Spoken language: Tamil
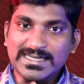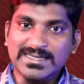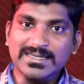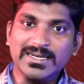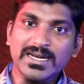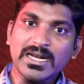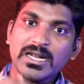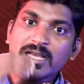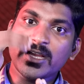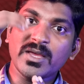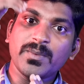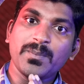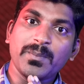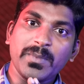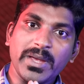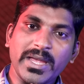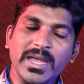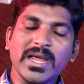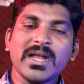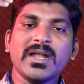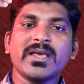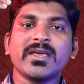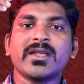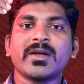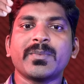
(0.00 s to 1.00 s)
இஸ்ரேலுக்கு
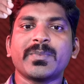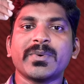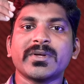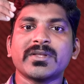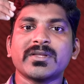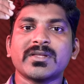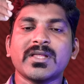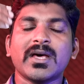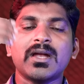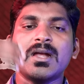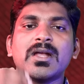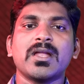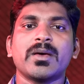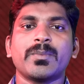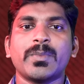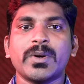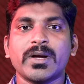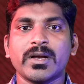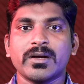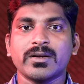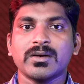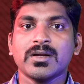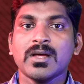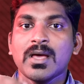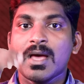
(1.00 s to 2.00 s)
மேலே இருப்பது தான்
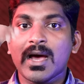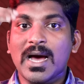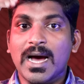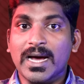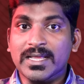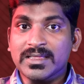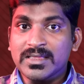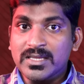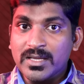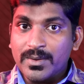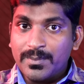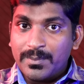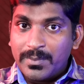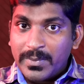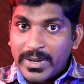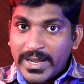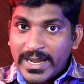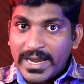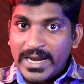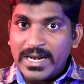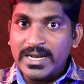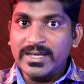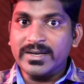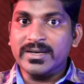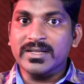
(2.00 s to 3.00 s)
லெபனன் அந்த
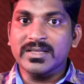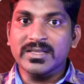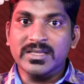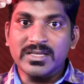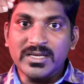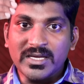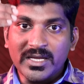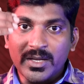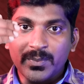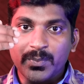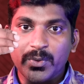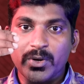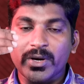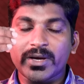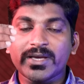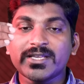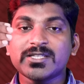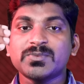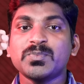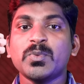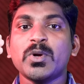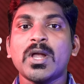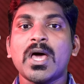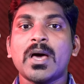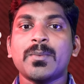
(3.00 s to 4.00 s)
மேலிருந்து இப்போ
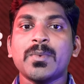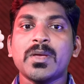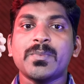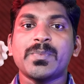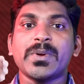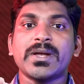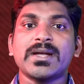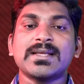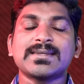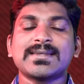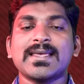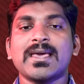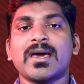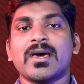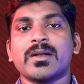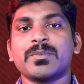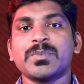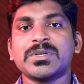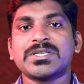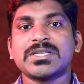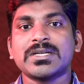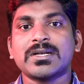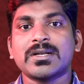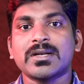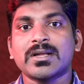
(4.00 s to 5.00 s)
ஹிஸ்புல் அமைப்பு என்ன செய்ய
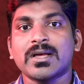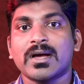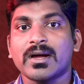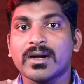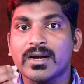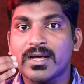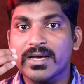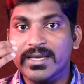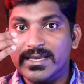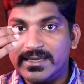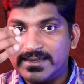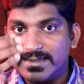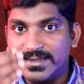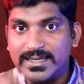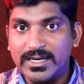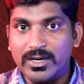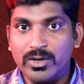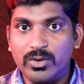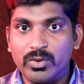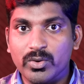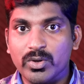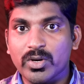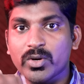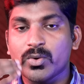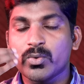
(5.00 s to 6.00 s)
ஆரம்பிச்சுட்டு இருக்காங்கன்னா
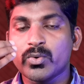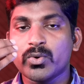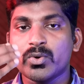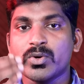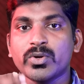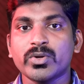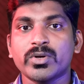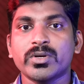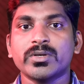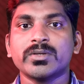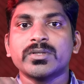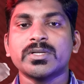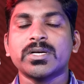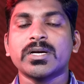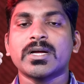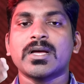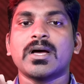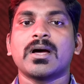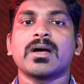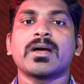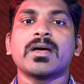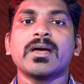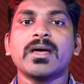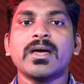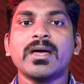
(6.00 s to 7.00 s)
இஸ்ரேலுக்குள்ளே
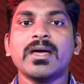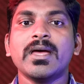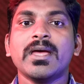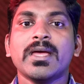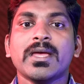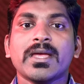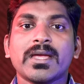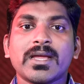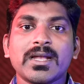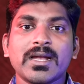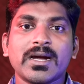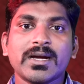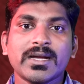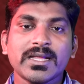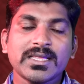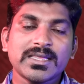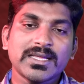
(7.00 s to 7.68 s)
ஊடுருவதற்காக இல்லாட்டி